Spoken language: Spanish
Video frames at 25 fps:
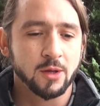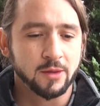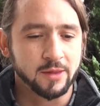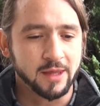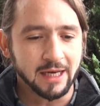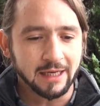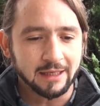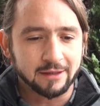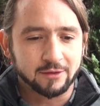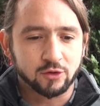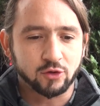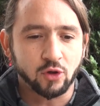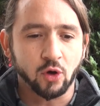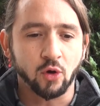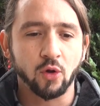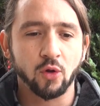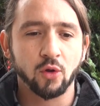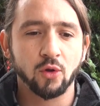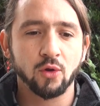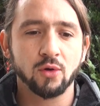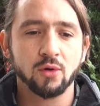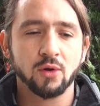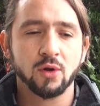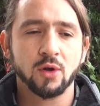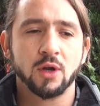del
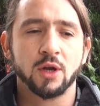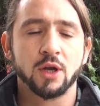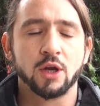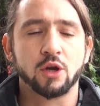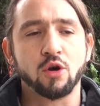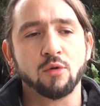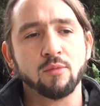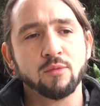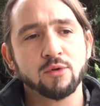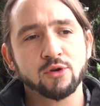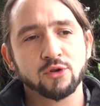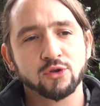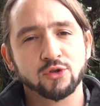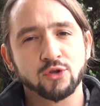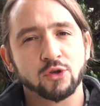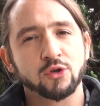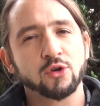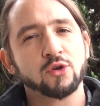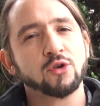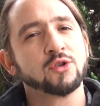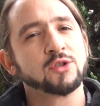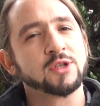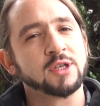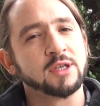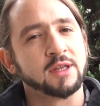todo y cómo
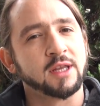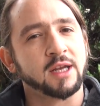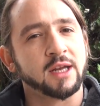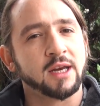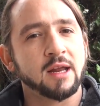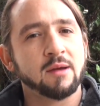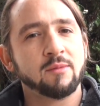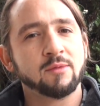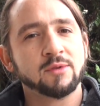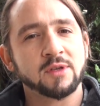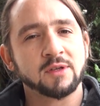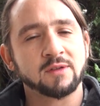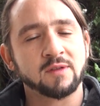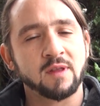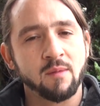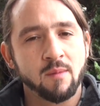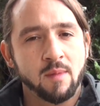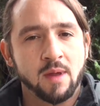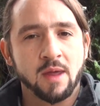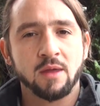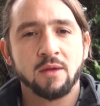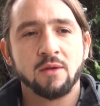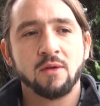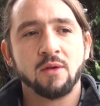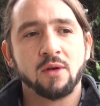nosotros nos integramos a este
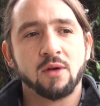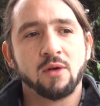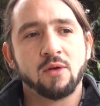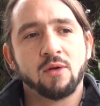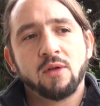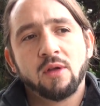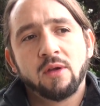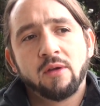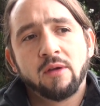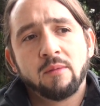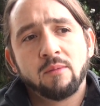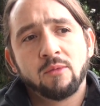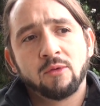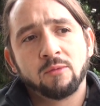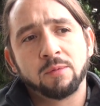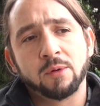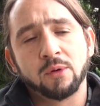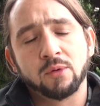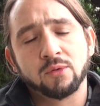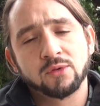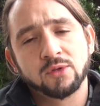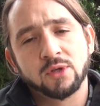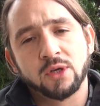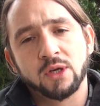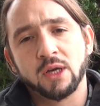medio y no debemos
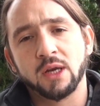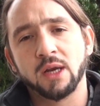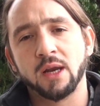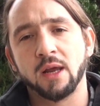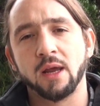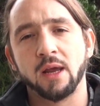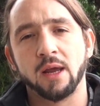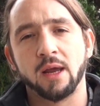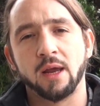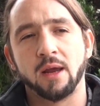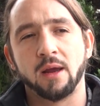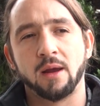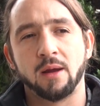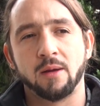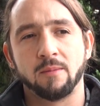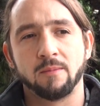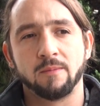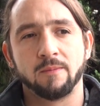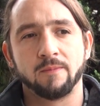producir eh,